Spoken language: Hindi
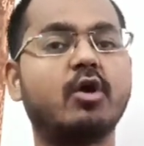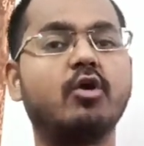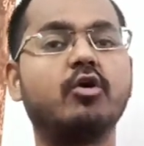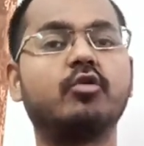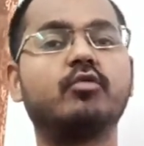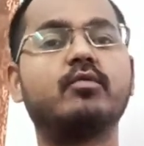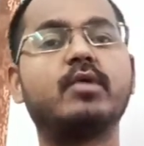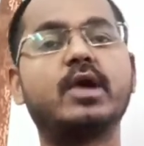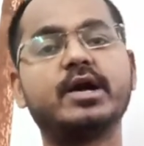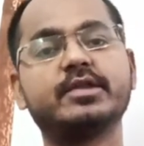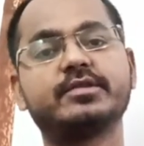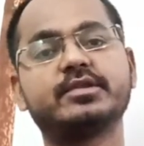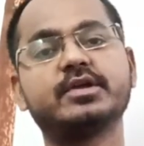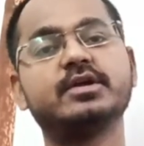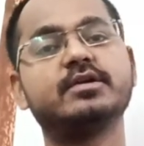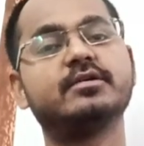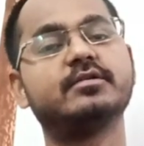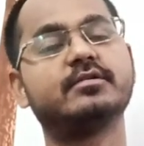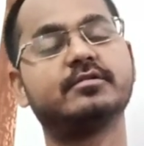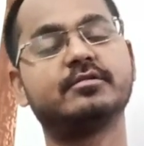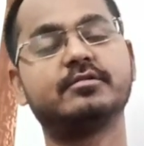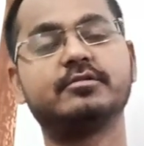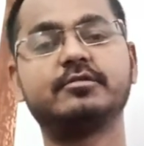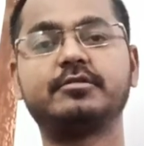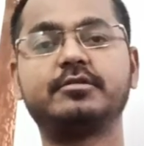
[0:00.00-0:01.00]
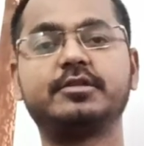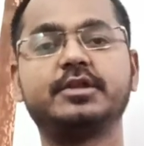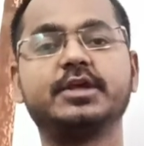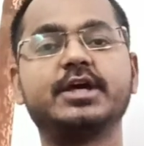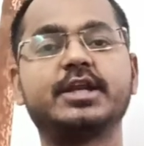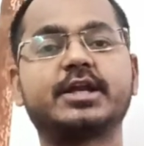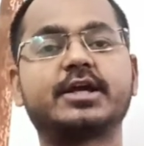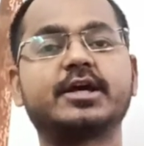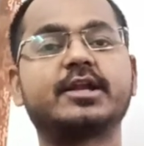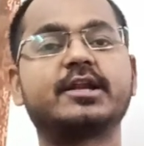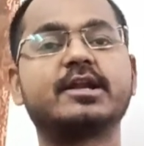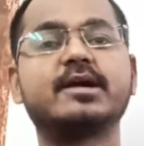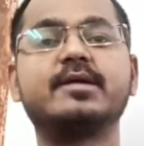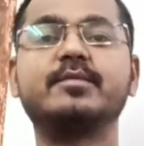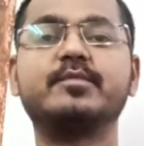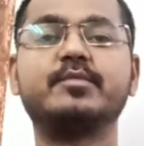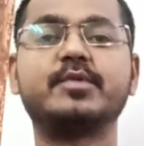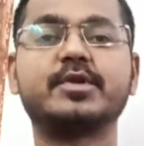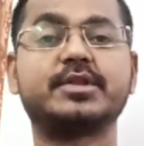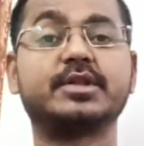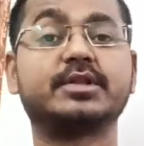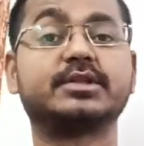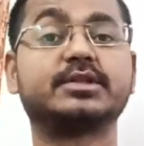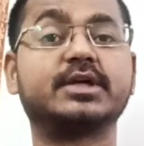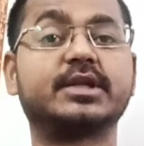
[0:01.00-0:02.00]
और वहां से शेयर करना
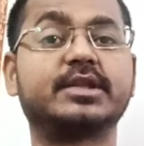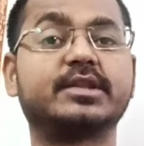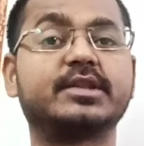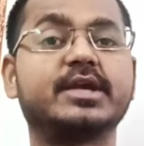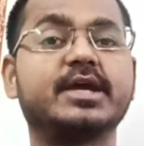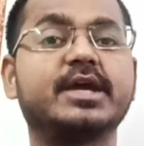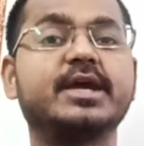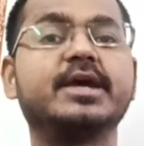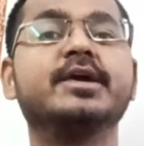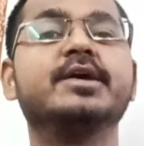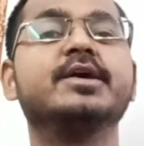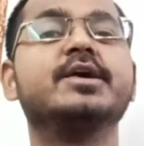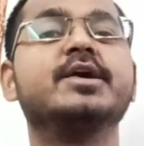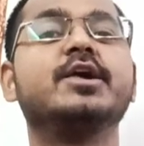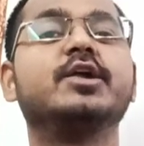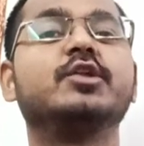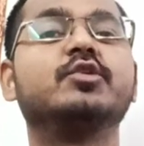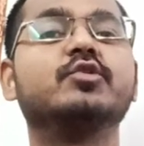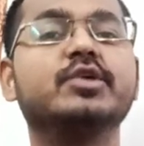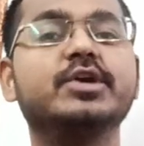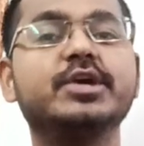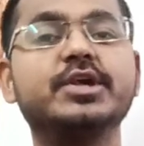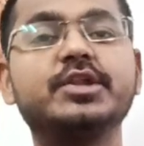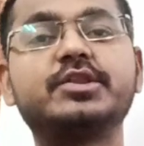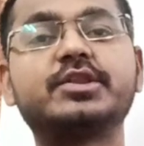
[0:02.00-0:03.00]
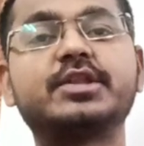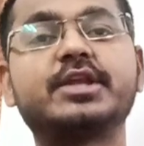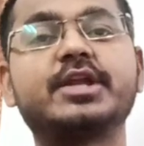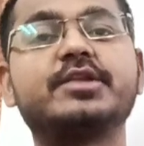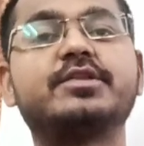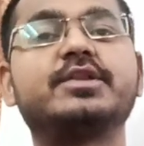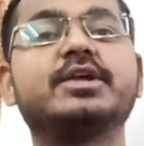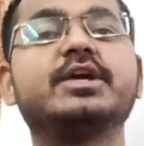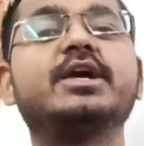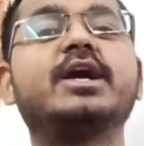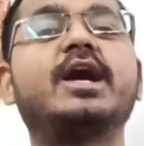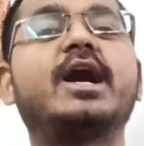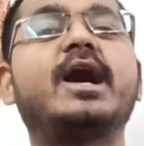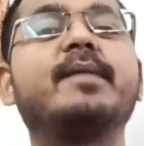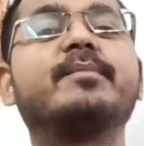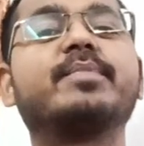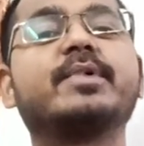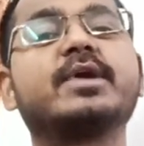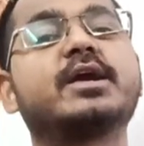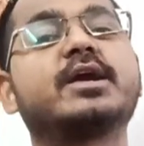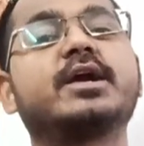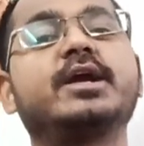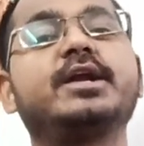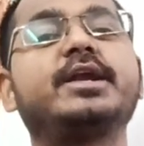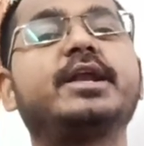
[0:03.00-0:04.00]
पसंद करते हैं तो इस तरह से
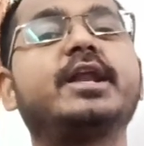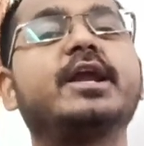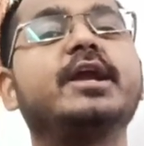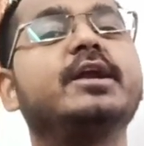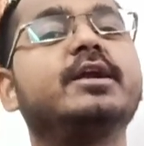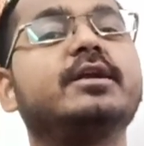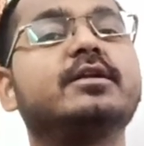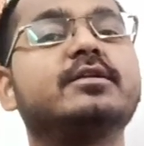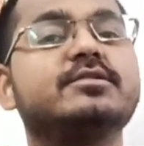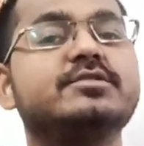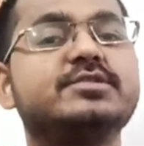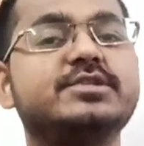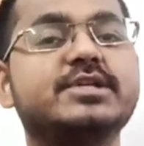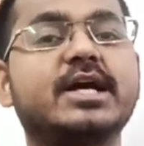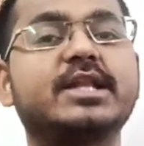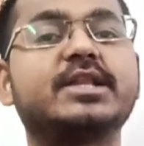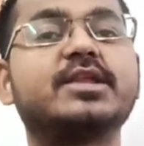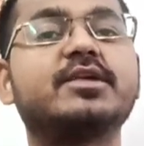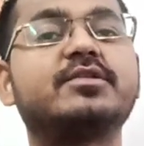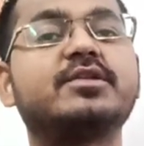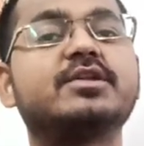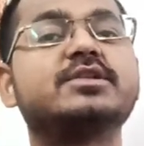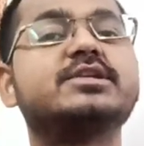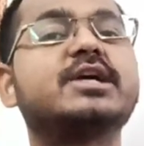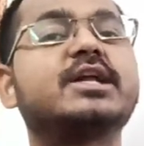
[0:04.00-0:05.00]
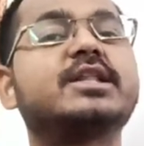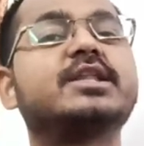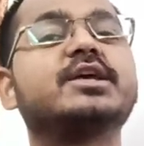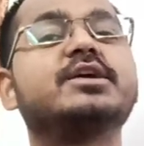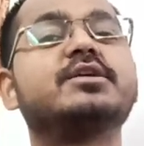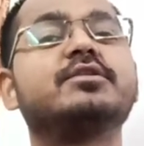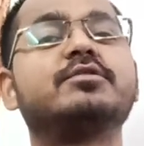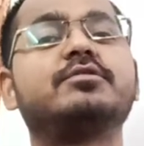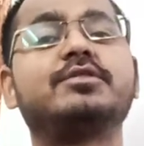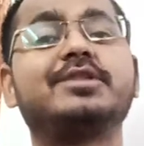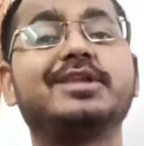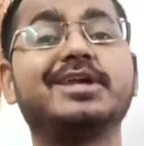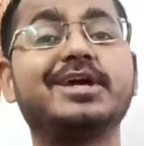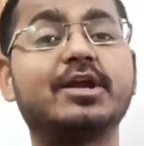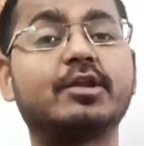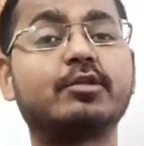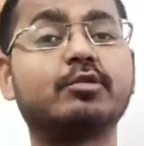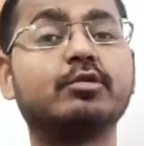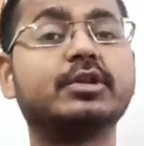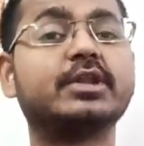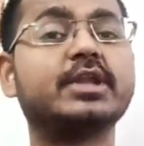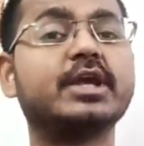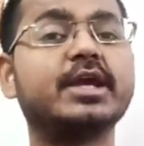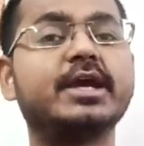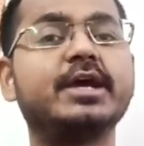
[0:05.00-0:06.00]
आपके कंटेंट ज़्यादा से ज़्यादा शेयर
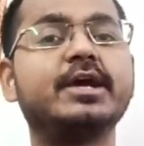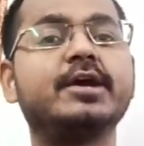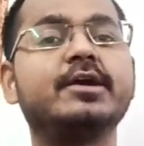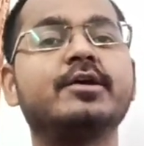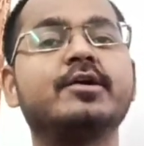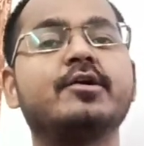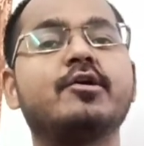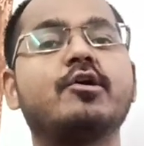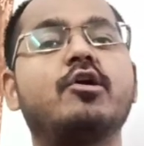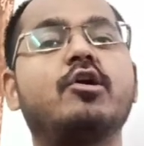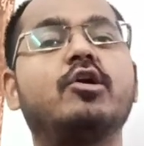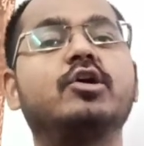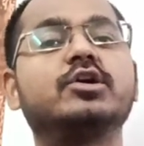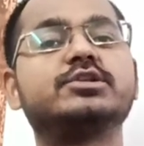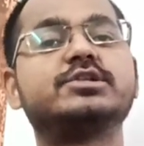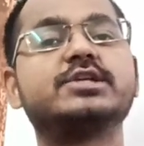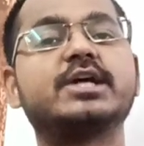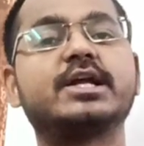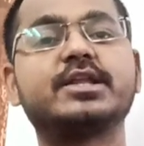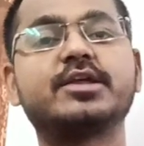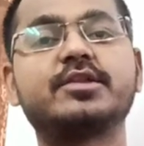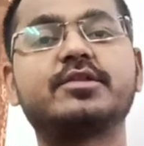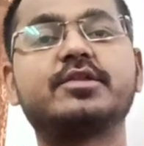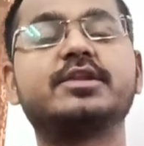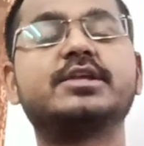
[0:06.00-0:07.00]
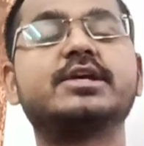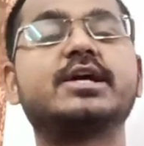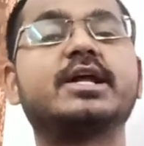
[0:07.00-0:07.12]
होते हैं और ज़्यादा से